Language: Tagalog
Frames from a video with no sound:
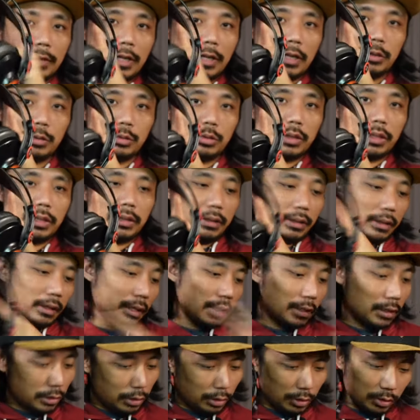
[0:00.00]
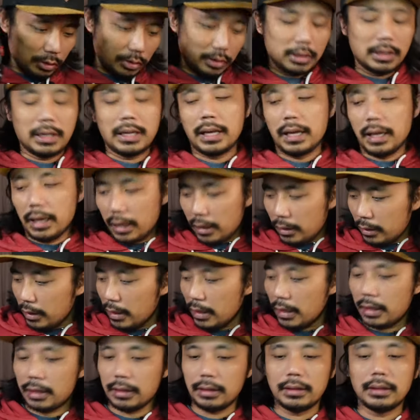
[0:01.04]
Katulad ng ganito. And
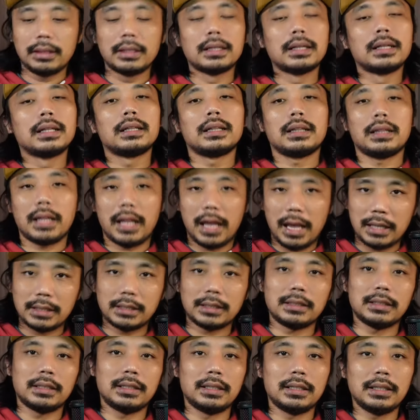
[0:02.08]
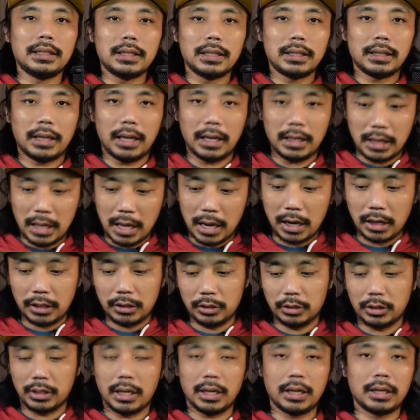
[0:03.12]
then, lastly,
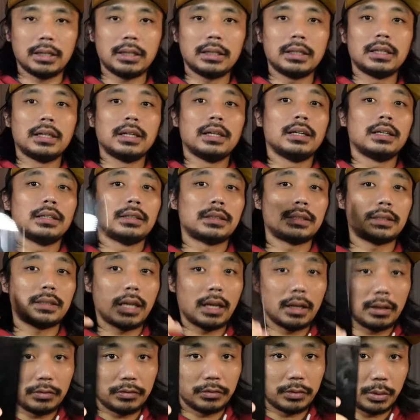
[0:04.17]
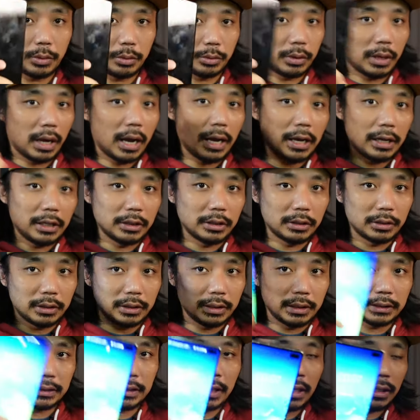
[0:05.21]
kailangan nyo ng cellphone.
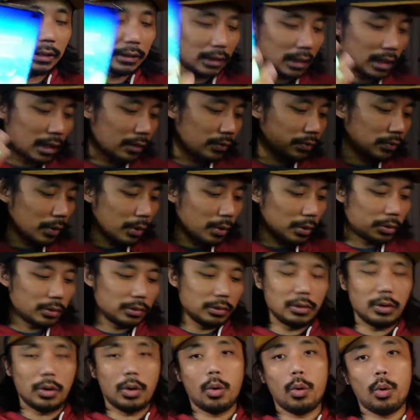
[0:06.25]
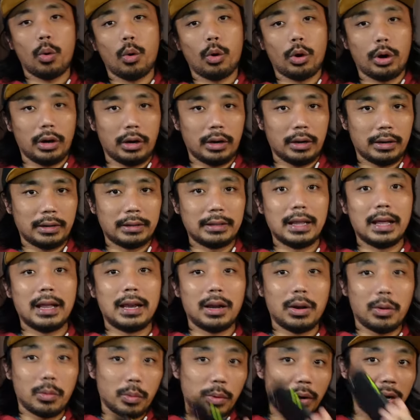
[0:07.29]
Either isang cellphone or
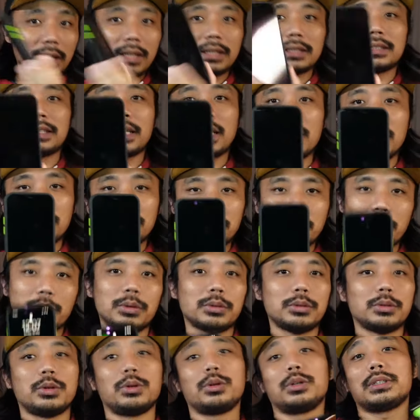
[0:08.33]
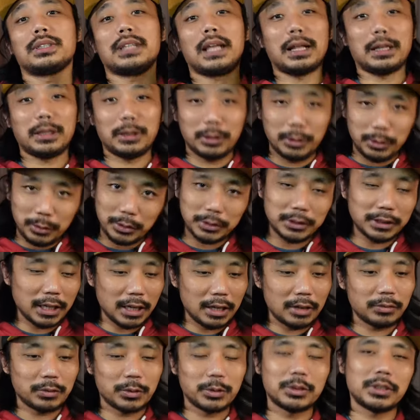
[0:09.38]
dalawang cellphone or tatlong
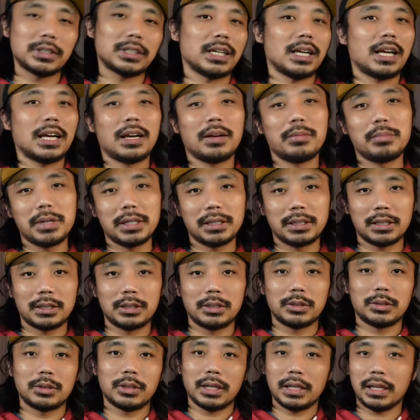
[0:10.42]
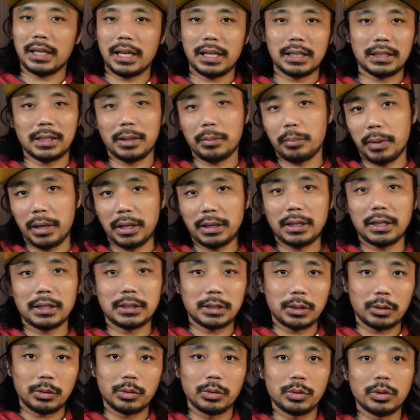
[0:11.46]
cellphone ang gagamitin nyo. Again,
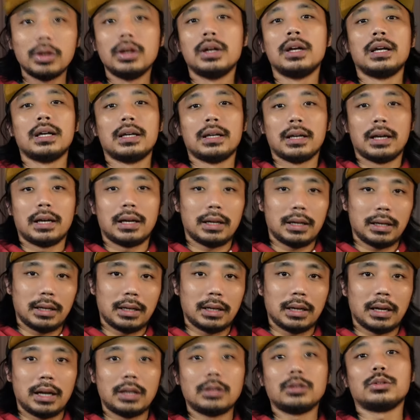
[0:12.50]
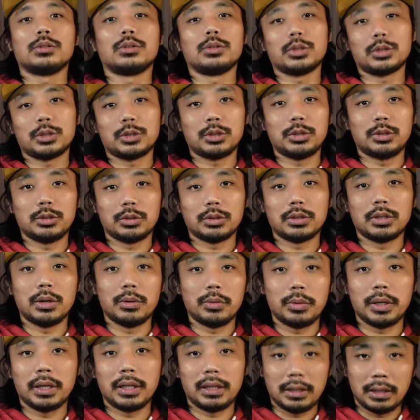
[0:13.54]
depende sa kung uh, anong gusto nyong
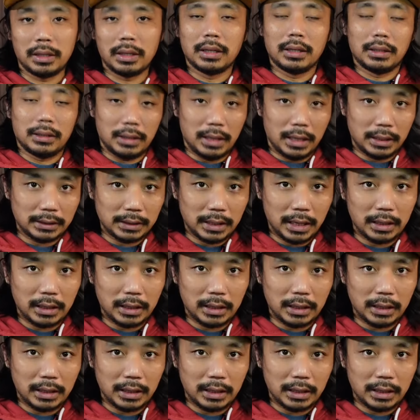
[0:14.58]
gawin na